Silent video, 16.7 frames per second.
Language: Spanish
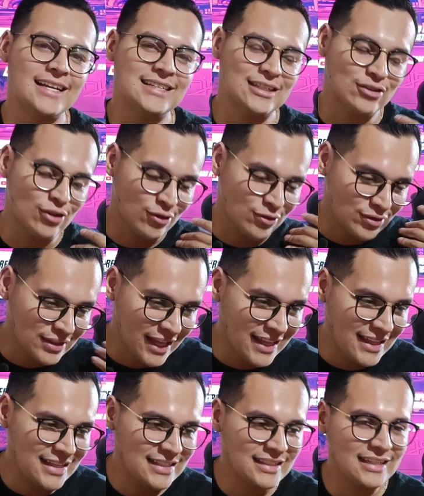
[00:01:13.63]
Gracias a todos
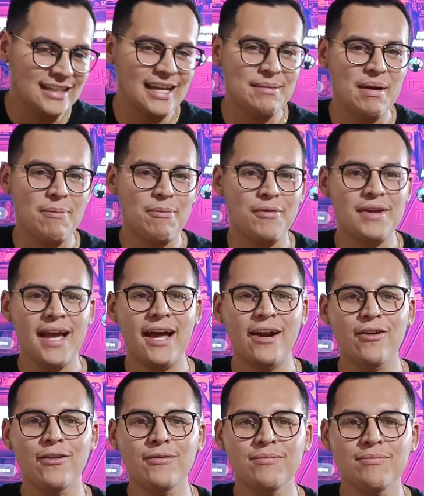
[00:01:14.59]
ustedes que me
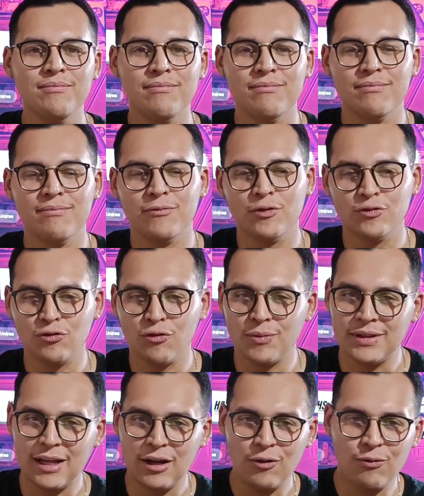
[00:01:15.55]
apoyaron, sus
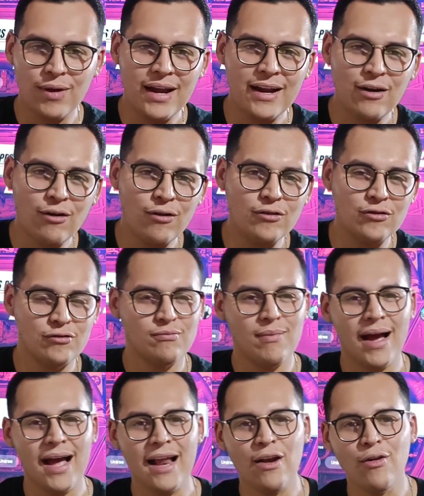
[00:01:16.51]
comentarios buenos,
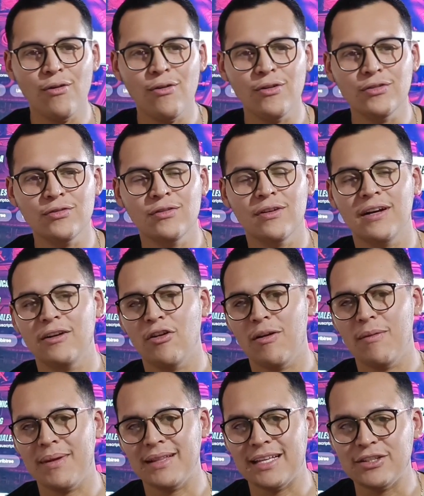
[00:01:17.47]
malos,
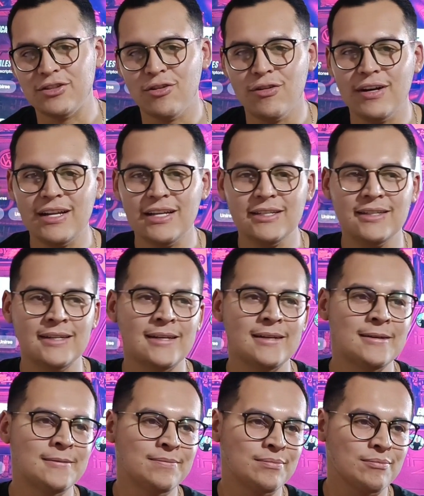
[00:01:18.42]
retroalimentaciones,
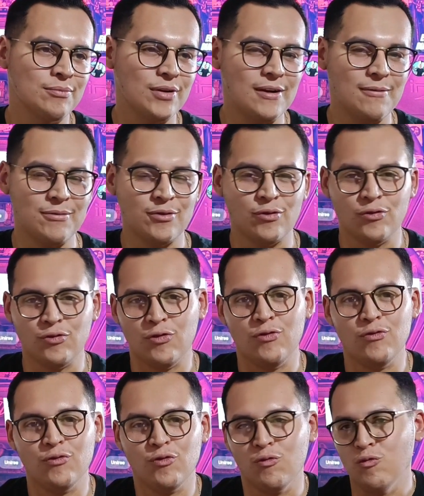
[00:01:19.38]
porque pues, no
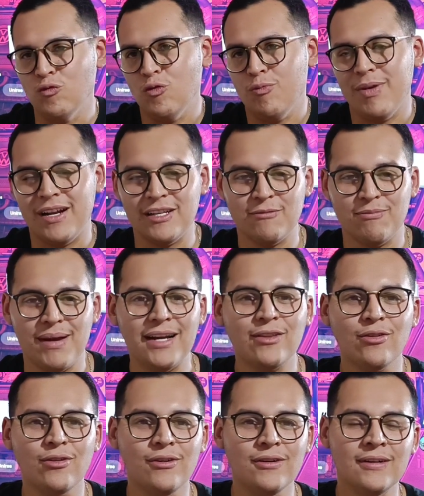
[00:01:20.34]
soy, un súper
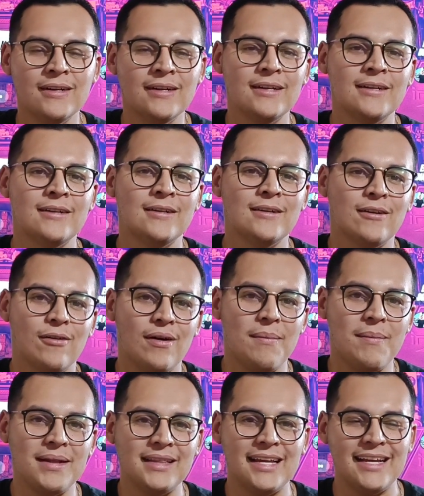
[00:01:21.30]
experto.
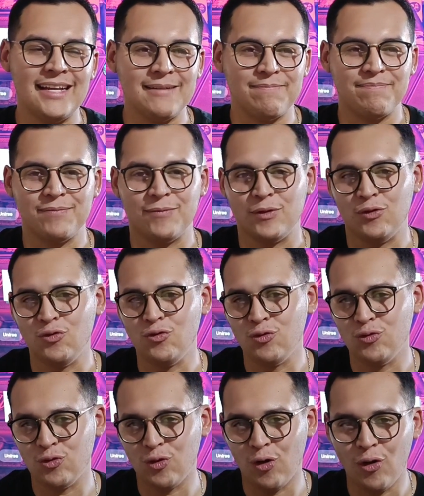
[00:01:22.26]
Obviamente,
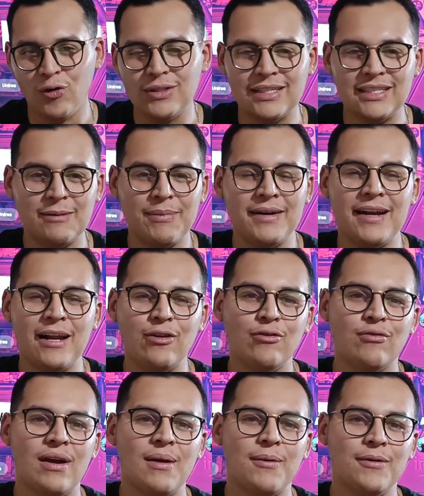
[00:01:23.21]
todos los días se aprende
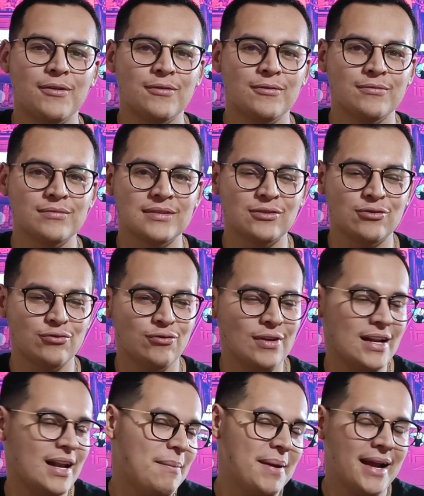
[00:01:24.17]
algo nuevo.
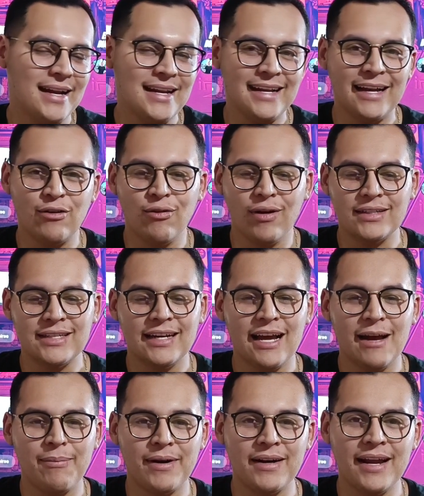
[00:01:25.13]
En la mecánica nunca se
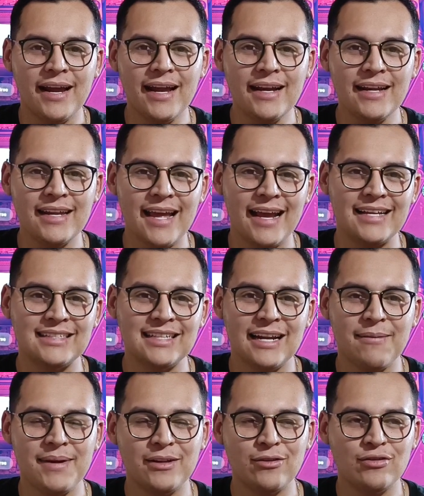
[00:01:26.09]
deja de aprender hay que
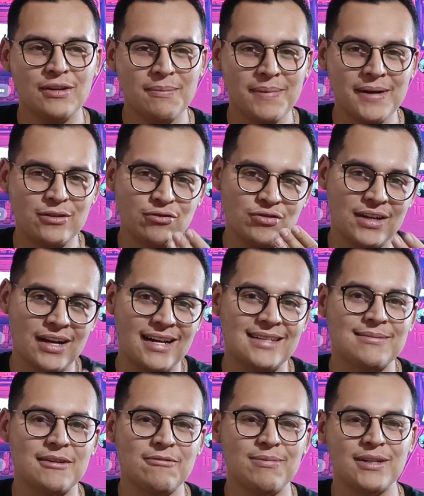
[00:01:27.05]
estar abierto siempre a escuchar a
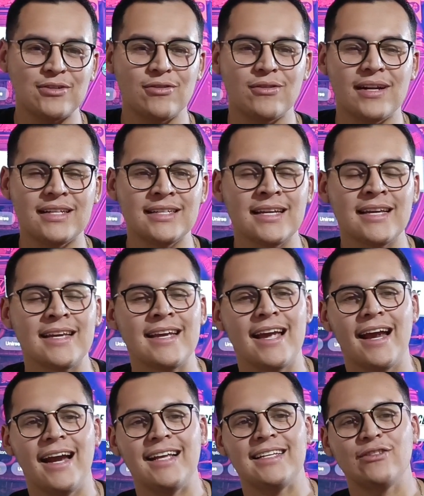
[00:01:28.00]
las demás personas.
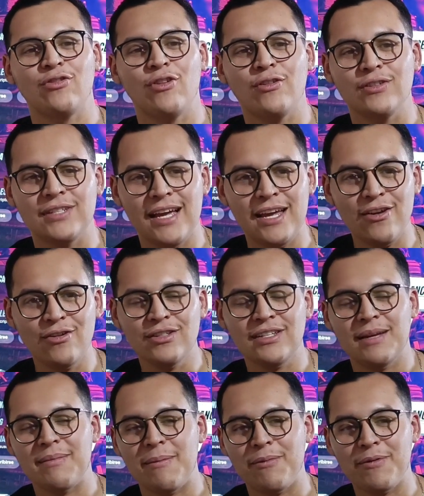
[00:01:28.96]
Gracias a todos
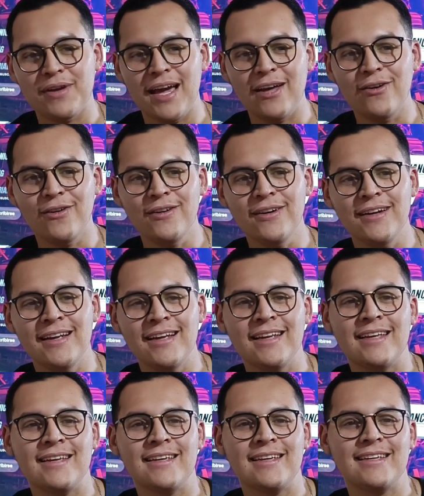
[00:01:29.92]
ellos que me apoyaron
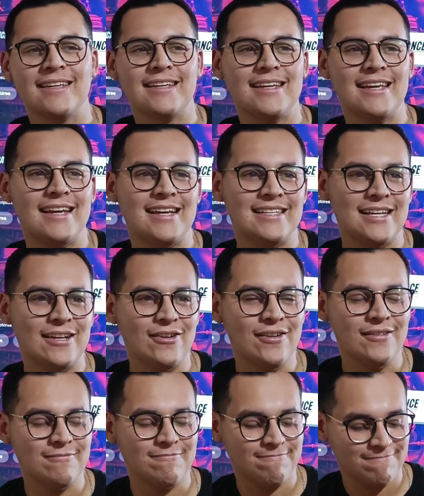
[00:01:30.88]
y que
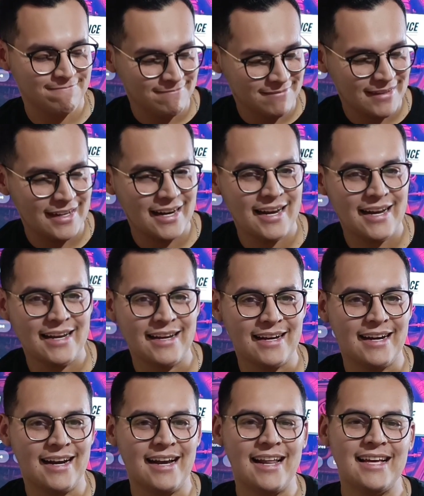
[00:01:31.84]
hicieron
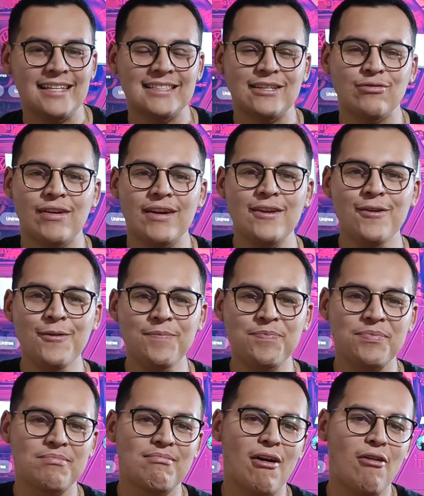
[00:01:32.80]
realidad este
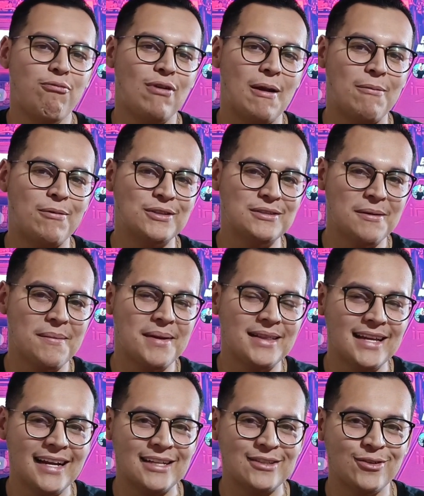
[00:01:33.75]
sueño. Vamos por la próxima
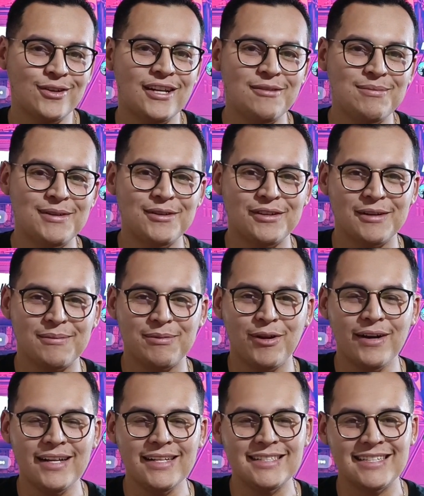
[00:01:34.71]
meta que son 10 mil
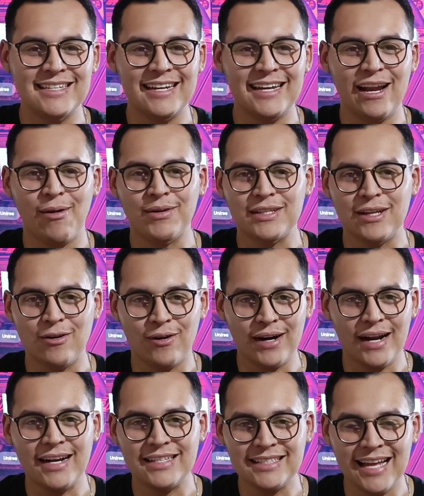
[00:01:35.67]
suscriptores. Sé que lo vamos a
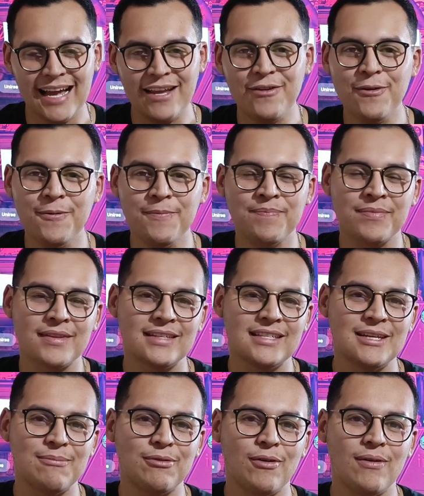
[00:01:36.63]
lograr este año
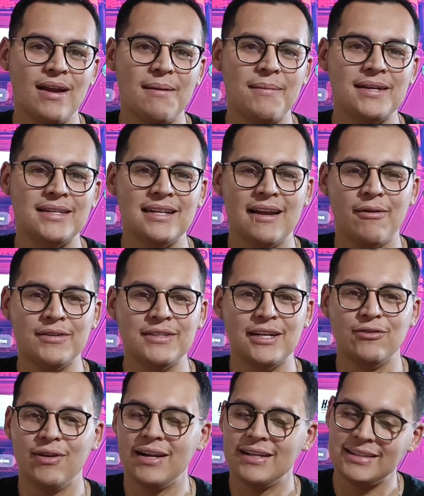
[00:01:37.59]
sin problemas. Le van a
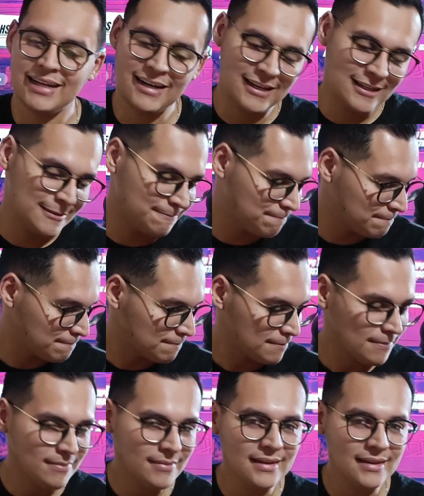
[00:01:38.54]
echar todas las ganas.